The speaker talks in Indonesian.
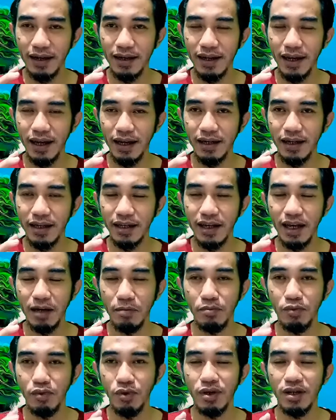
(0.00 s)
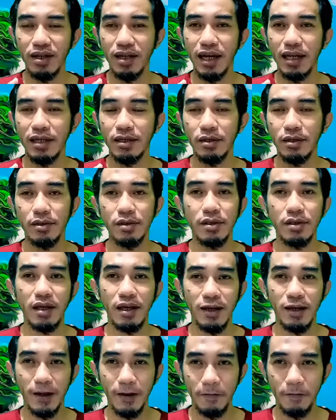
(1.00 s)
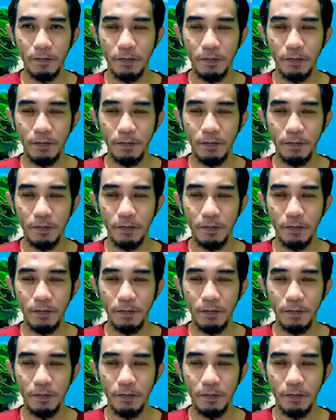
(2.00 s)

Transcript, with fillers: Anda dikabulkan Allah,